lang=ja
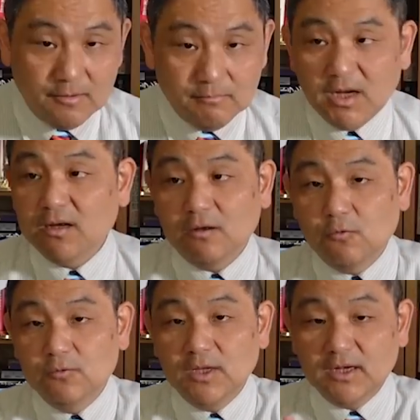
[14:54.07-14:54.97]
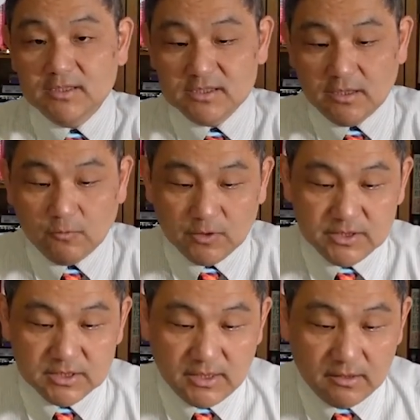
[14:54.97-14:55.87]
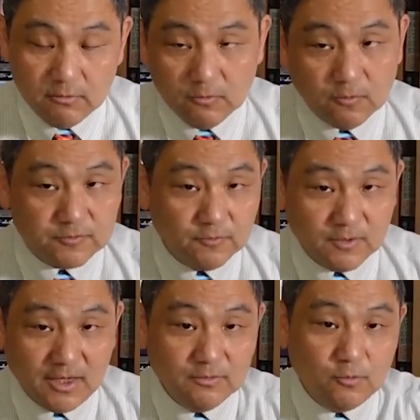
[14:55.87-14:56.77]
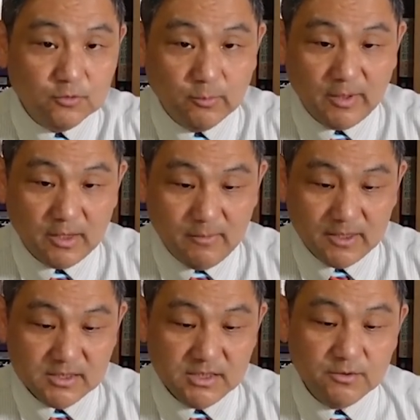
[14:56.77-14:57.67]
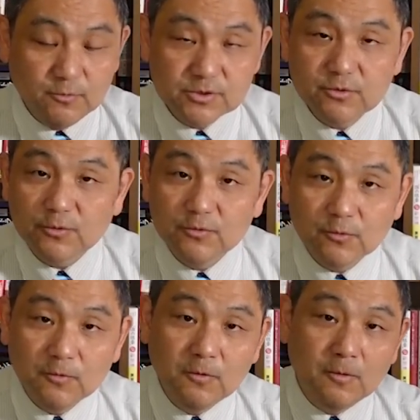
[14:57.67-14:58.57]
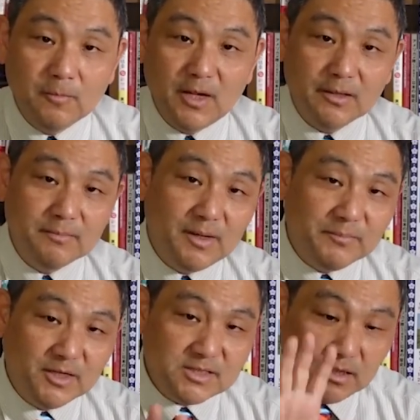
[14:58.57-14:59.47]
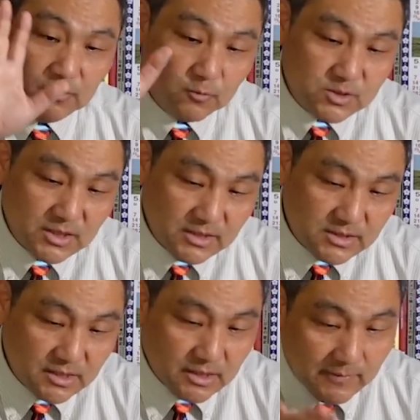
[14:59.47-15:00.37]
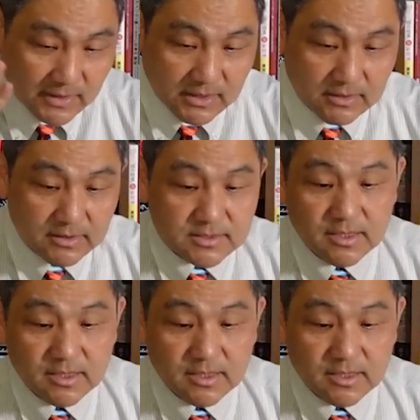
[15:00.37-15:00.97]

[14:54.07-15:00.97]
まあこんな感じでこの一連のその韓国のバカバカしい様子というのをまあ今皆さんにお伝えしてきたわけなんです